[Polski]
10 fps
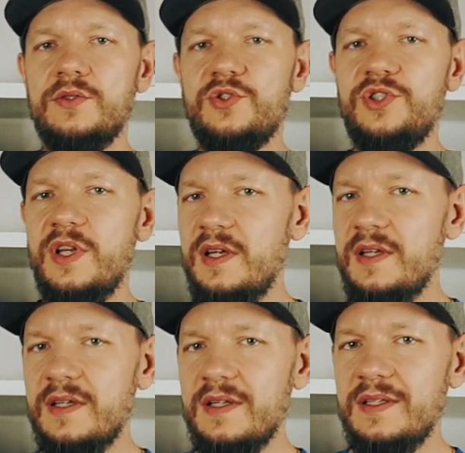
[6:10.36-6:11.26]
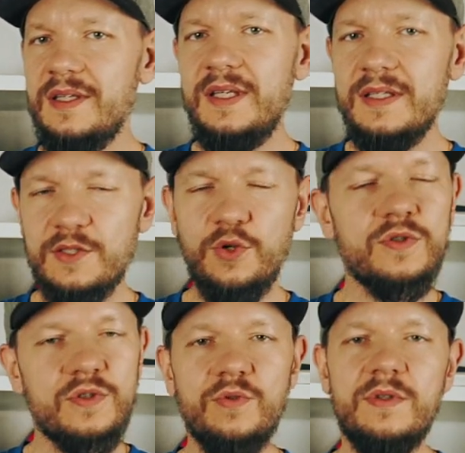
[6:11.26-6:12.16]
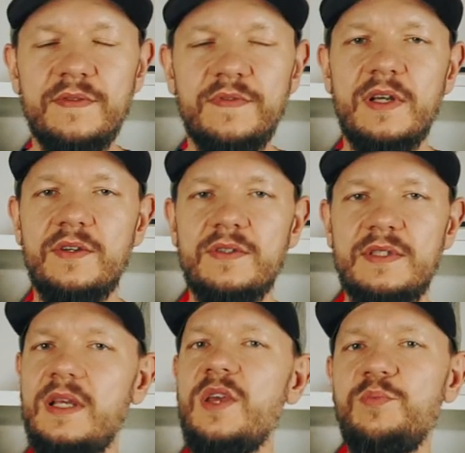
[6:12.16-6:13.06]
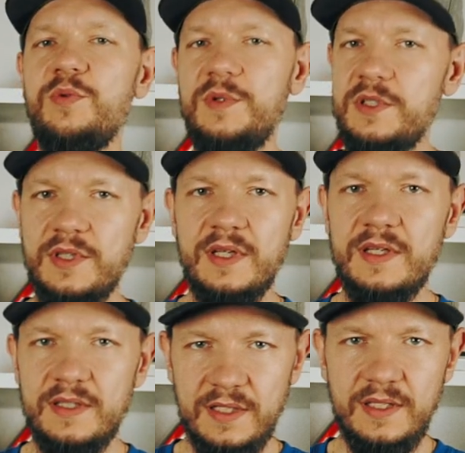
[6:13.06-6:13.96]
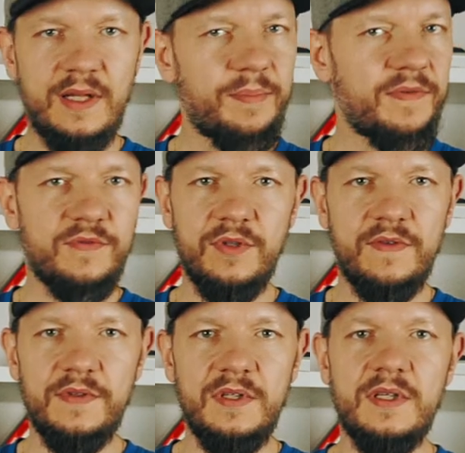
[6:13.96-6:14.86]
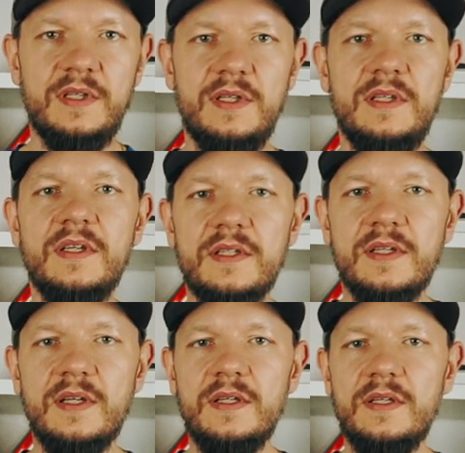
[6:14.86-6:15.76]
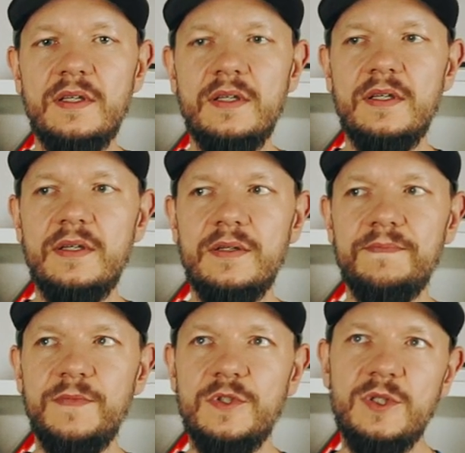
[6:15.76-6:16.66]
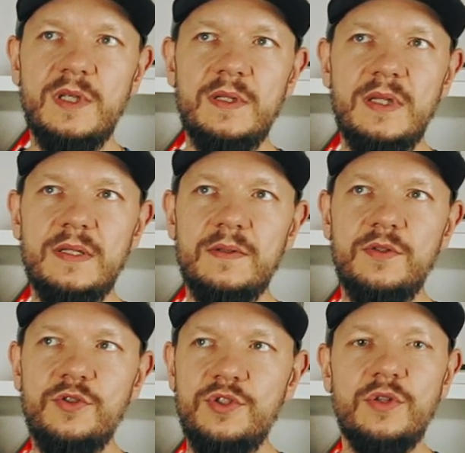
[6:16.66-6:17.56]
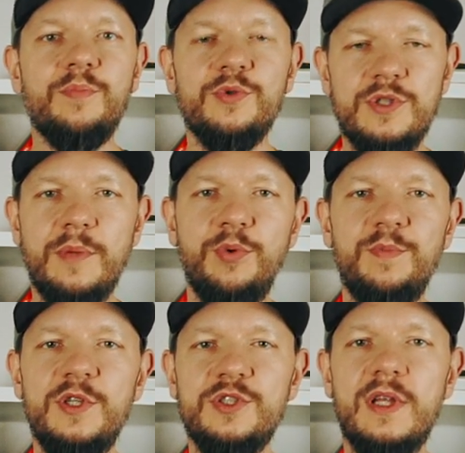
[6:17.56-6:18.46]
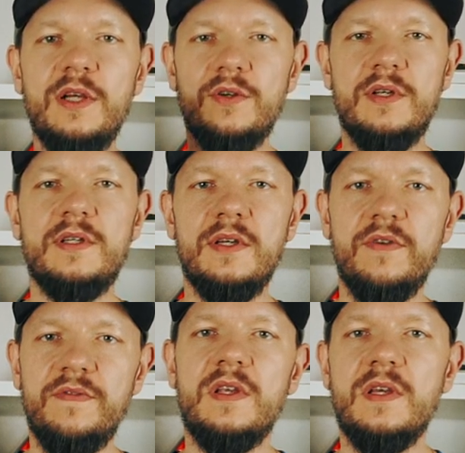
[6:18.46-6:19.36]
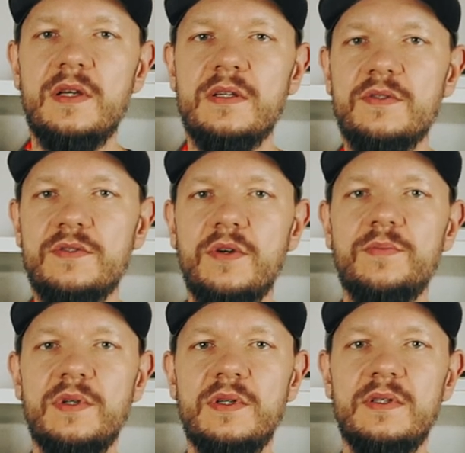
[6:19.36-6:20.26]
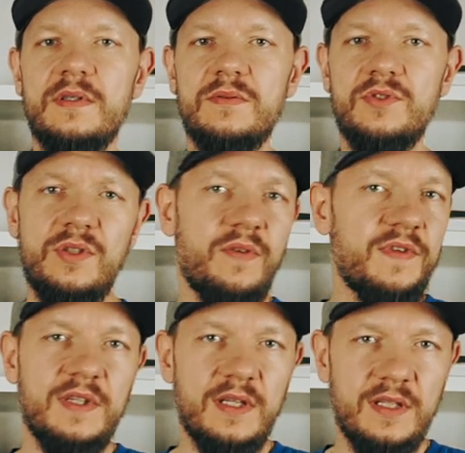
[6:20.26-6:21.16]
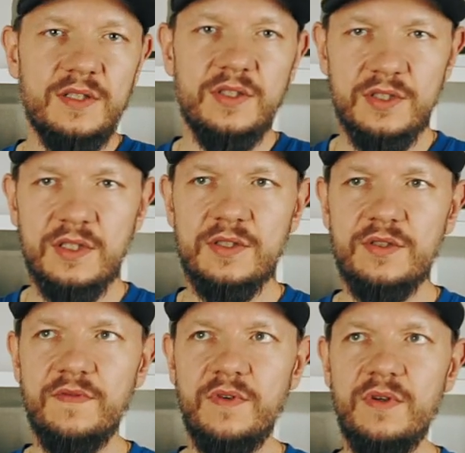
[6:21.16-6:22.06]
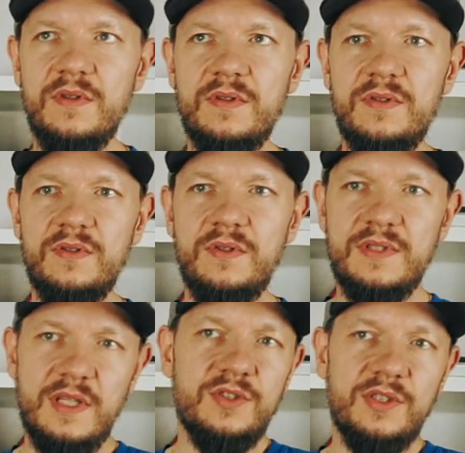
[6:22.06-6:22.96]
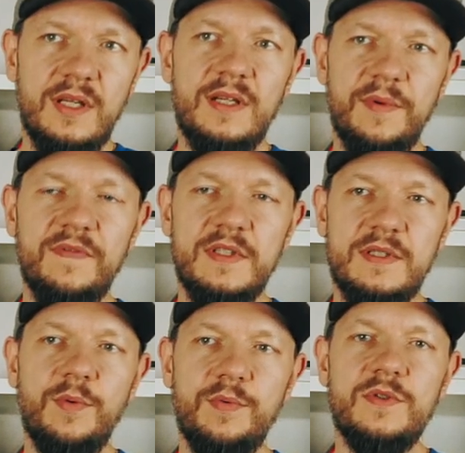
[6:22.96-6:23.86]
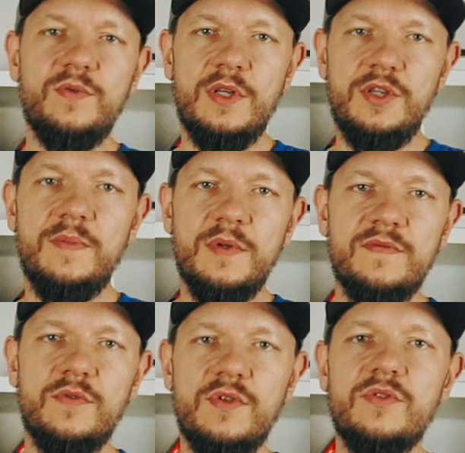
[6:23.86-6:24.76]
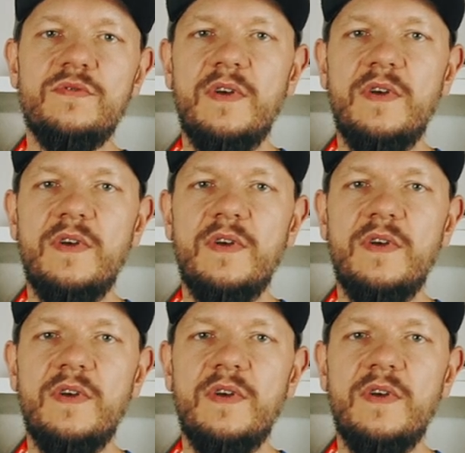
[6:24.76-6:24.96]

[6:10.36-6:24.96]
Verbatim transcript: że nic konstruktywnego z takiej publicznej krytyki na pewno nie wyniknie nigdy i jeżeli ktoś się dopuszcza publicznego krytykowania osoby, czy to w internecie, czy na żywo, to znaczy, że tak naprawdę chcę po prostu na siebie zwrócić